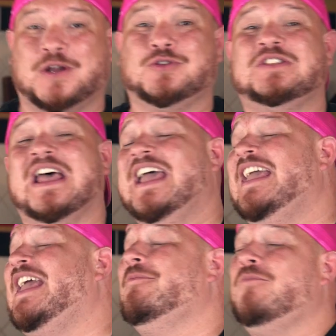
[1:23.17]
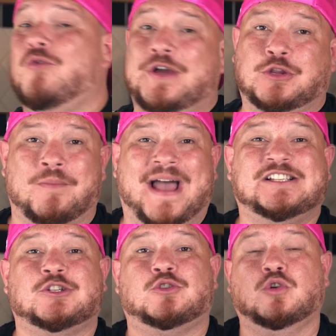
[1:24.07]
produtos e muito
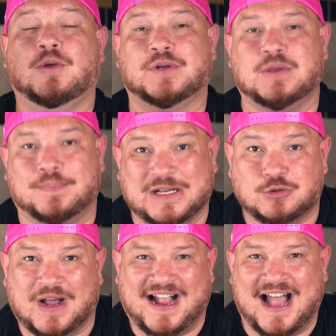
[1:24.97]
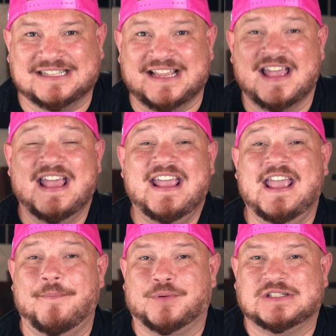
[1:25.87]
mais, tudo para sua casa
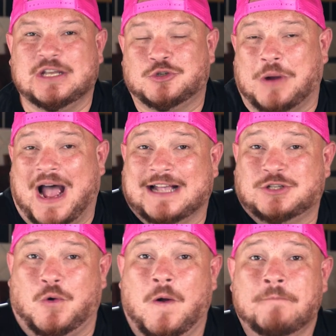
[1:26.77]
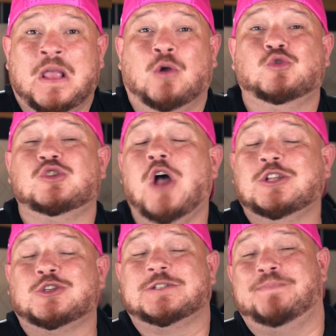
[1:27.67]
e para o seu churrasco. Os
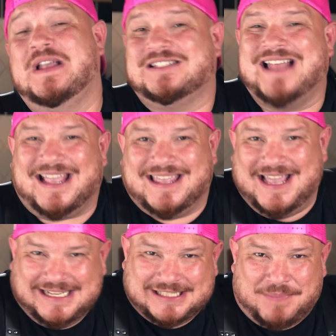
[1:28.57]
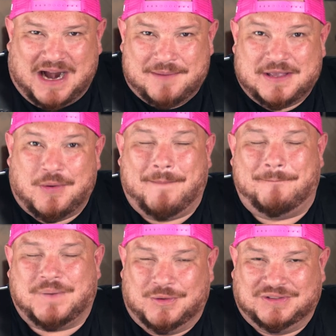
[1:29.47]
nossos pits da Kings Barbecue, a
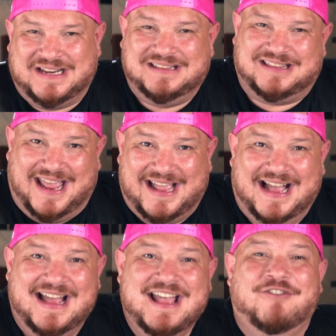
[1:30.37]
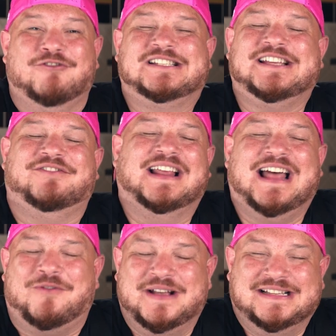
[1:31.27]
pronta entrega. Você vai
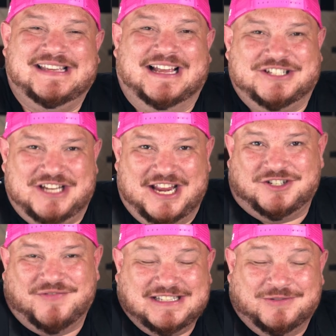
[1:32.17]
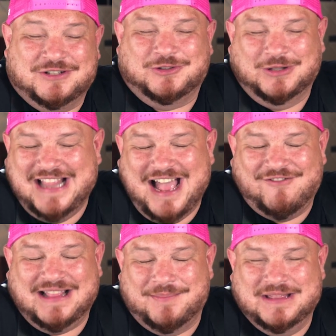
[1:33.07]
lá conhecer a gente, de vez em quando eu tô lá,
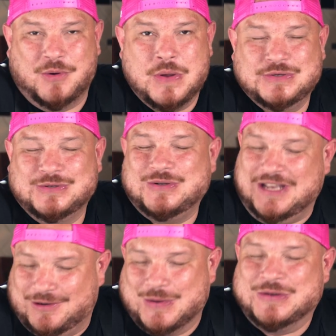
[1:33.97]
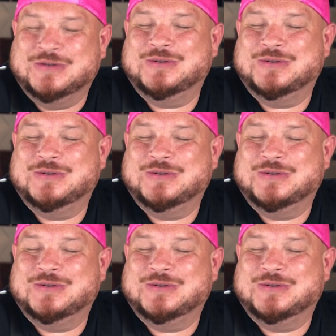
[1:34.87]
vai lá me dar um cheiro